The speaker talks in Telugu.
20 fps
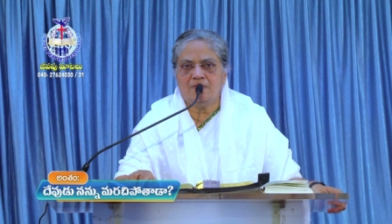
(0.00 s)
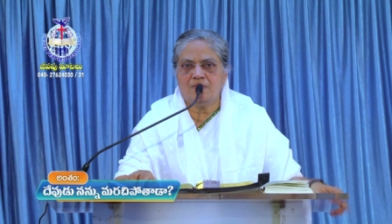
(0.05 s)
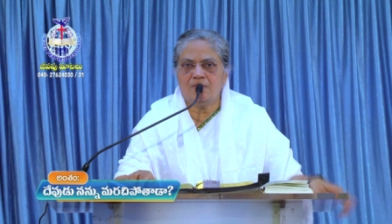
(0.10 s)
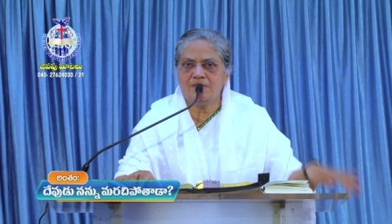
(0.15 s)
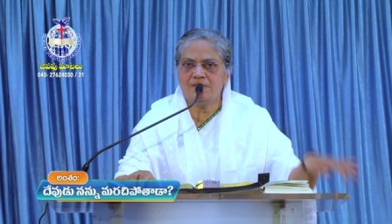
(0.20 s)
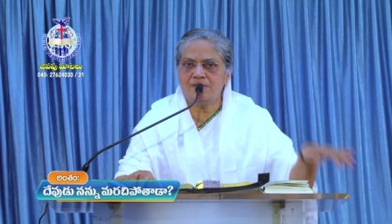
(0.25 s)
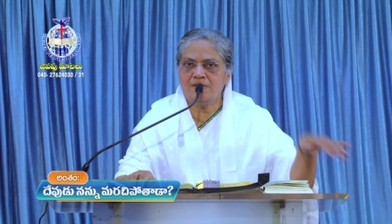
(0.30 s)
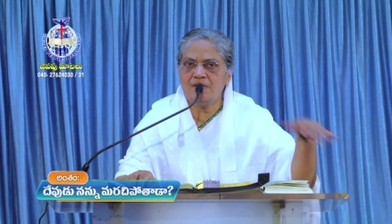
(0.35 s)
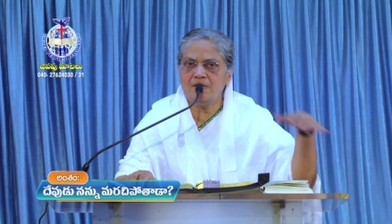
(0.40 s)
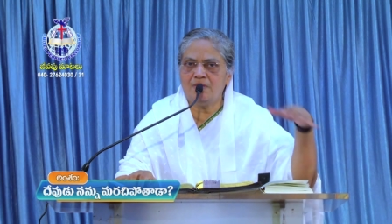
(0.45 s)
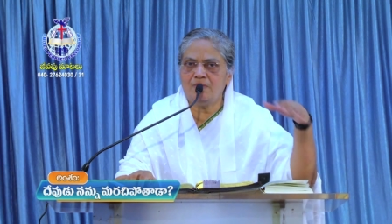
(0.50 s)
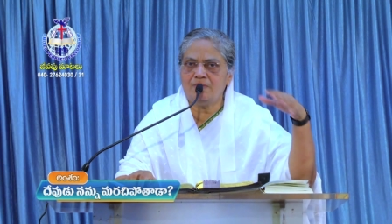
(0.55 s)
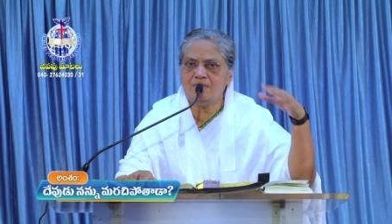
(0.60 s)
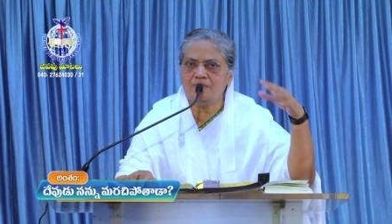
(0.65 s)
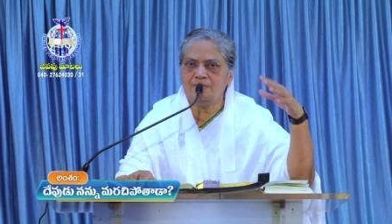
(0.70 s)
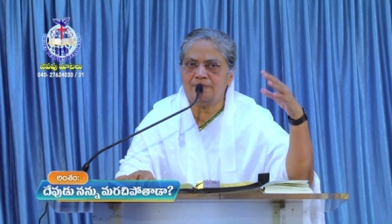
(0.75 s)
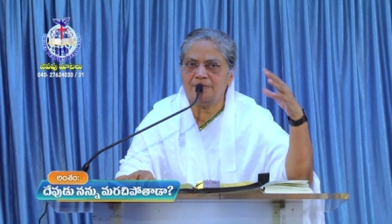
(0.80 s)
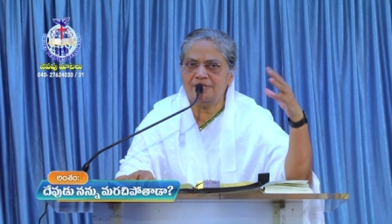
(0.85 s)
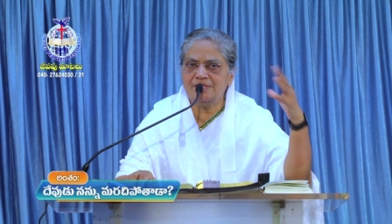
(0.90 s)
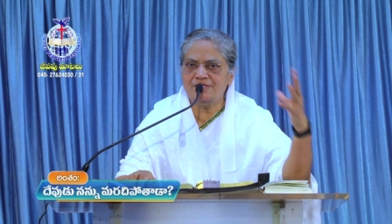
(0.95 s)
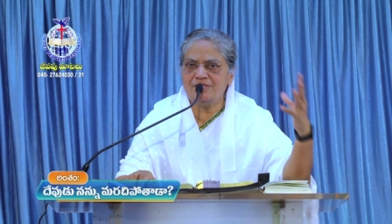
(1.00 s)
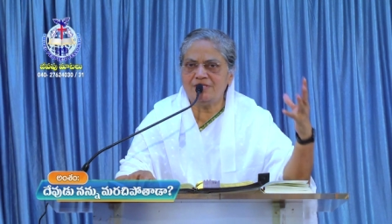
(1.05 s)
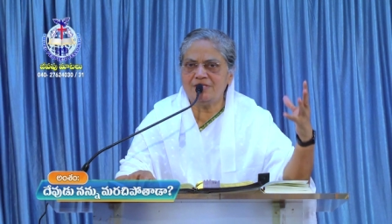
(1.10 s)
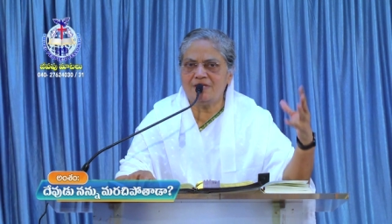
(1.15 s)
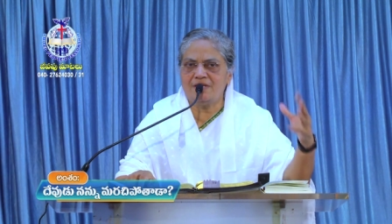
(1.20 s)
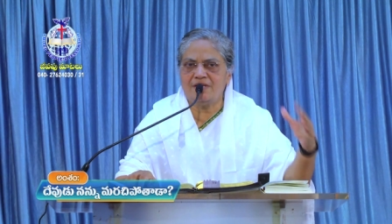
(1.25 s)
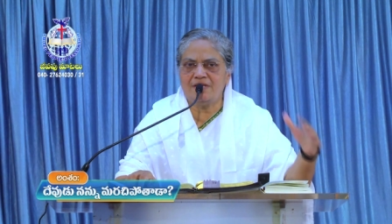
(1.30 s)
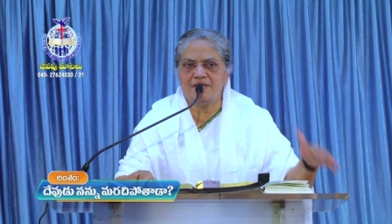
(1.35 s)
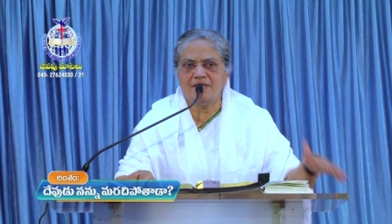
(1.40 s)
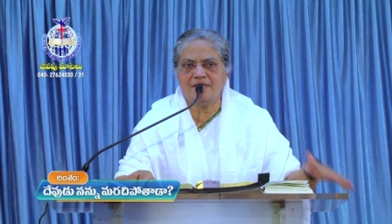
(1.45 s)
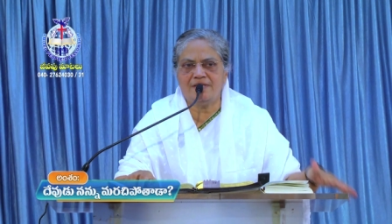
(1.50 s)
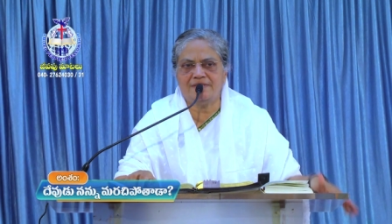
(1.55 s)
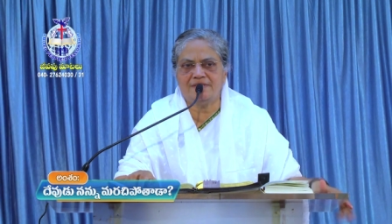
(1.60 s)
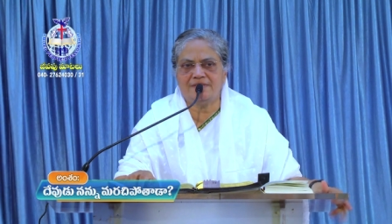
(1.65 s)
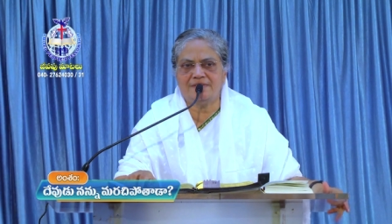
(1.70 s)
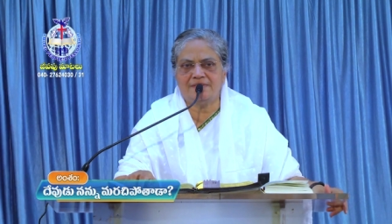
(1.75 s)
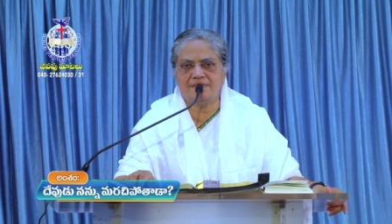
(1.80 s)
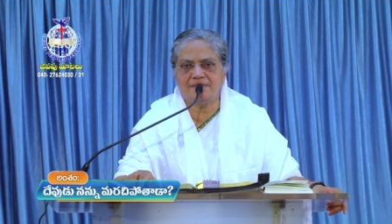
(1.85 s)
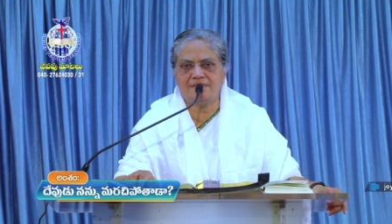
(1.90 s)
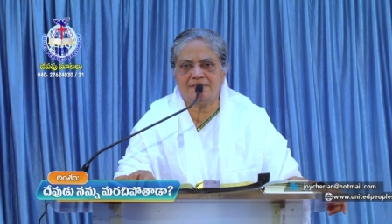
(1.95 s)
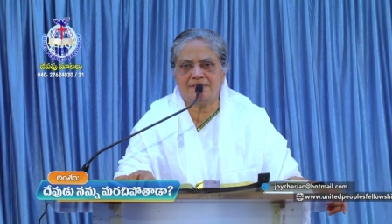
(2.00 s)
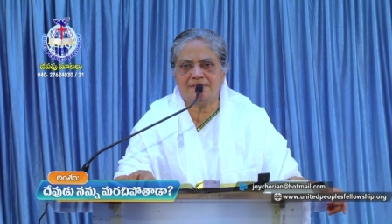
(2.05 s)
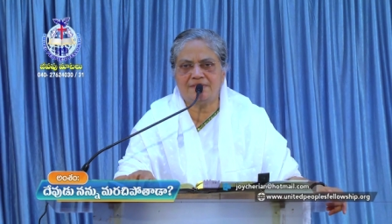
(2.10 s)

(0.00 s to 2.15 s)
కొన్నిసార్లు మంచి కార్యాలు చేసి